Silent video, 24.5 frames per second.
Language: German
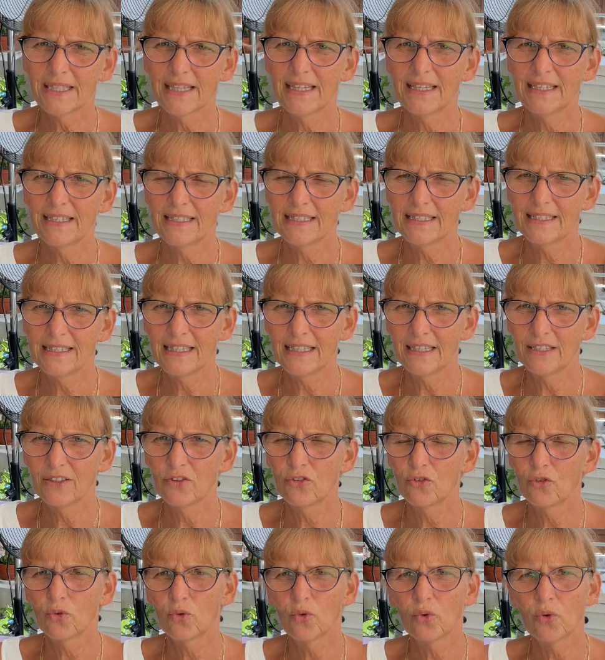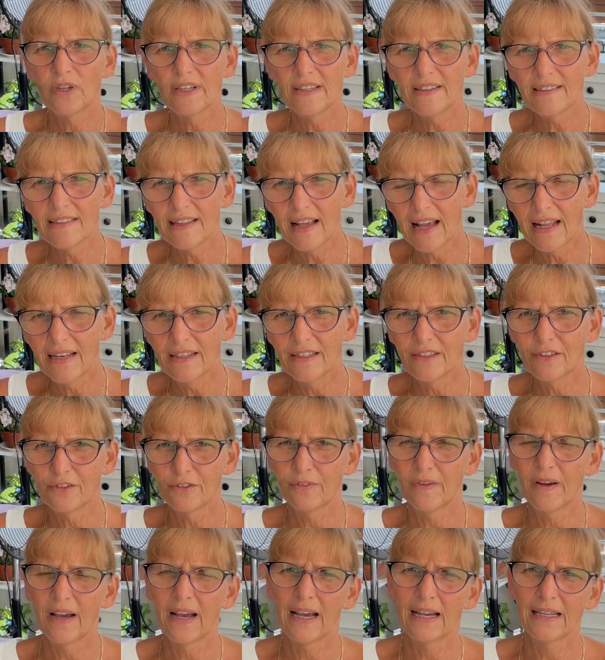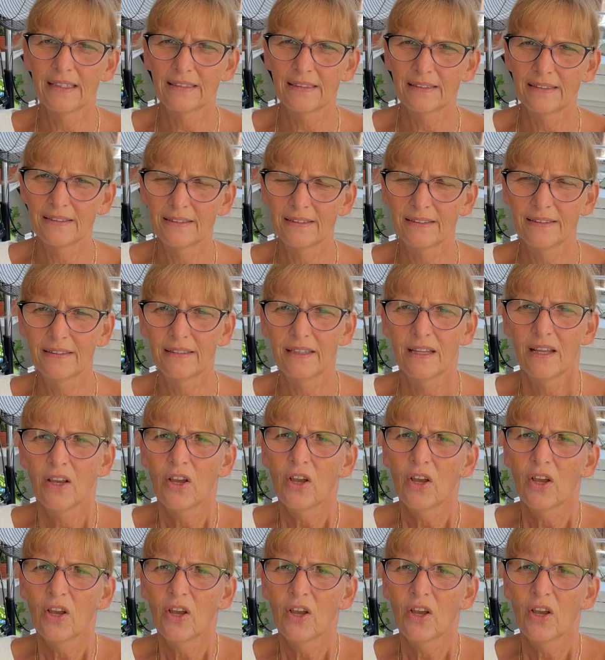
rechten Dingen zu, ist alles vorhanden,